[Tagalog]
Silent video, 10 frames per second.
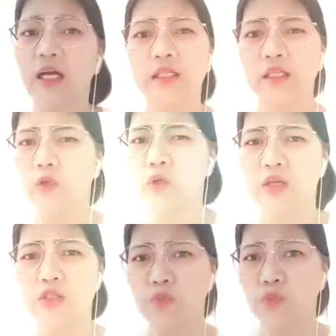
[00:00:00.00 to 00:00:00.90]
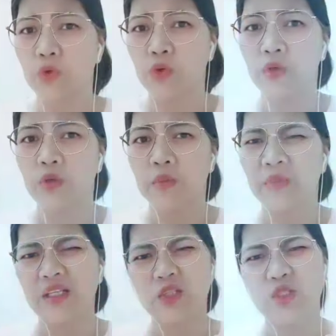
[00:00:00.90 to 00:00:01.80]
kahit anong ayos mo,
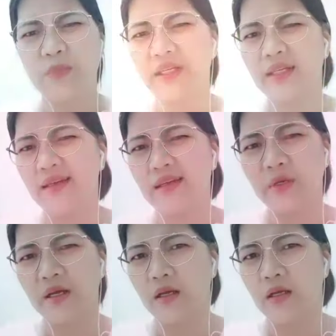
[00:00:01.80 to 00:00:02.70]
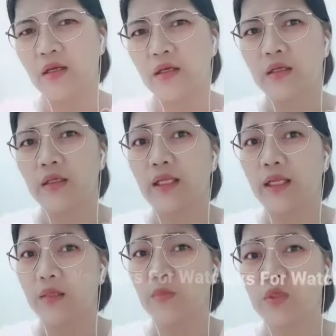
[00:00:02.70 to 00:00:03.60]
pangit na ito sa paningin ng iba.
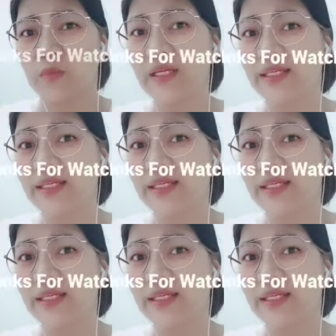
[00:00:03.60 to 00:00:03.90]
Kailangan mo ng